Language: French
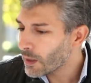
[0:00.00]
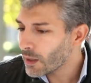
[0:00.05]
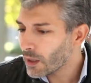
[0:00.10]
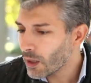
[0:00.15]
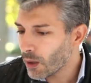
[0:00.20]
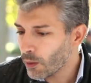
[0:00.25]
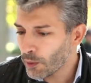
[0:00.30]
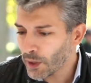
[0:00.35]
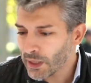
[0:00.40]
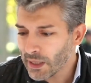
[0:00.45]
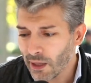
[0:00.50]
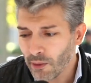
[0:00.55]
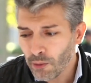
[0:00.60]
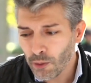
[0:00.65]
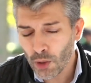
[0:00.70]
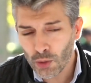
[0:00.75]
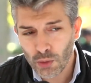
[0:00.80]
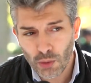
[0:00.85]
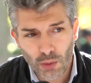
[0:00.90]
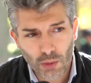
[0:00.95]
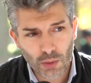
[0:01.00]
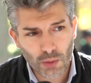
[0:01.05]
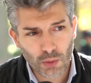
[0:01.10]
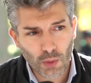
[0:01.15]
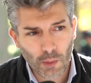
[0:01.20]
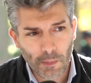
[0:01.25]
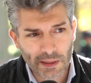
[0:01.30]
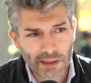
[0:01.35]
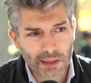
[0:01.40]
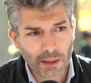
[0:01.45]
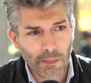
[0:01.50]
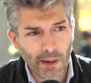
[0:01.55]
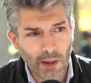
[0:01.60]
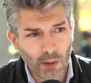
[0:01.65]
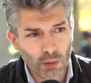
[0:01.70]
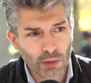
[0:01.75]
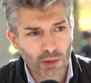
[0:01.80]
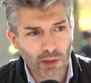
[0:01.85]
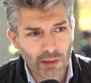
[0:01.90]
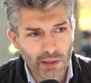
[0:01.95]
faites l'effort de, passer par
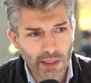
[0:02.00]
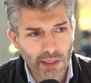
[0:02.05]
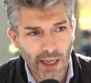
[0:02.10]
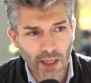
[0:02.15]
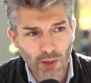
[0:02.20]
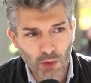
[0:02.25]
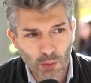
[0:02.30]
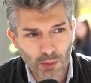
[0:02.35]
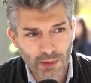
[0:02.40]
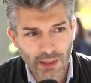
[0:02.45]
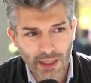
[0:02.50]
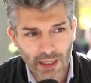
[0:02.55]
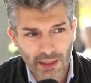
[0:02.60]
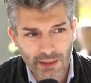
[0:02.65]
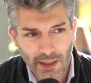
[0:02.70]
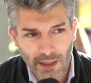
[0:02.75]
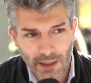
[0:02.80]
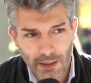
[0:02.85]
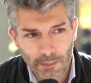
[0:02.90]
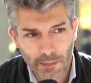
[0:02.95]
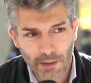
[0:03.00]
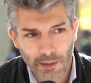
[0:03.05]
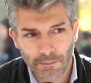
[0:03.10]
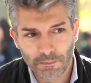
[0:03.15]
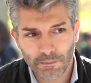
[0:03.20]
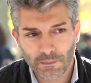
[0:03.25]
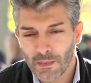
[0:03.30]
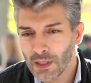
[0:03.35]
le stand des RH Conseil Intérim.